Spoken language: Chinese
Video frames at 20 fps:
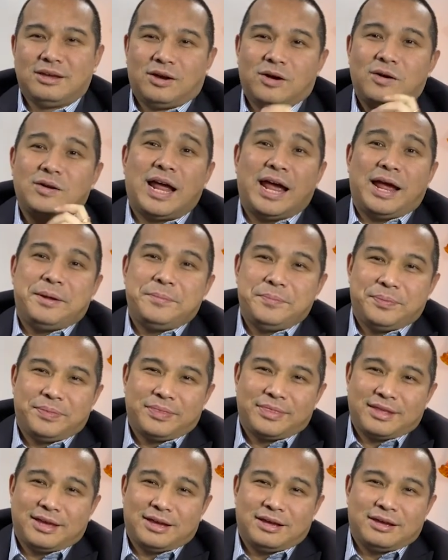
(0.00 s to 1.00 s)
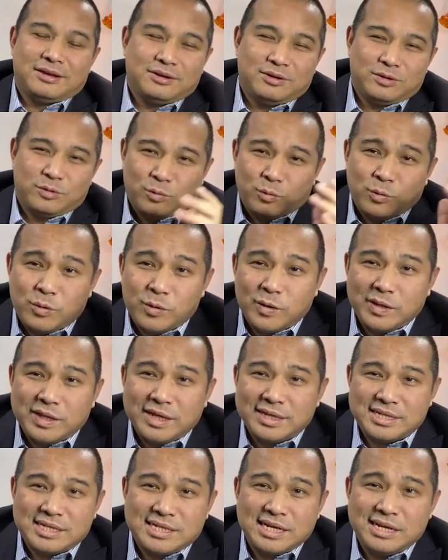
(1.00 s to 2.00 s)
后来啊，我
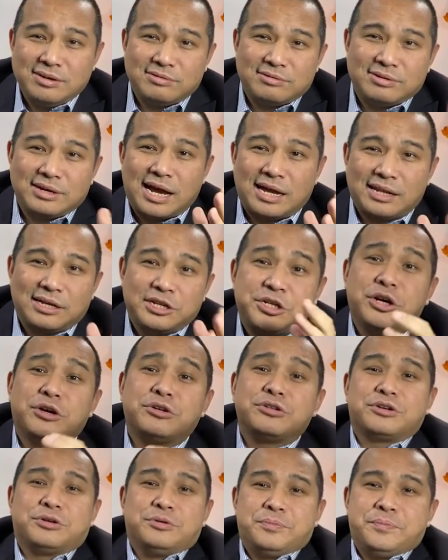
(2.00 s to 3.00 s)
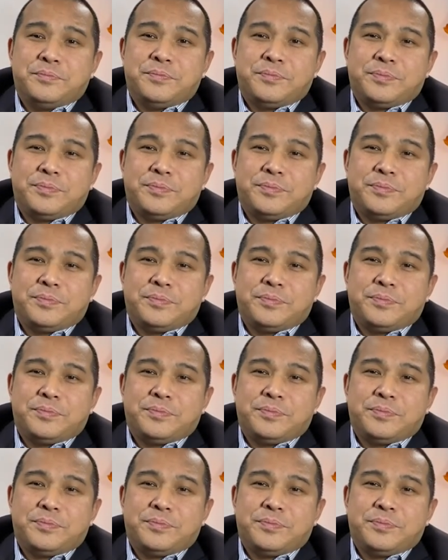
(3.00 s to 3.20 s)
的信用卡的销售。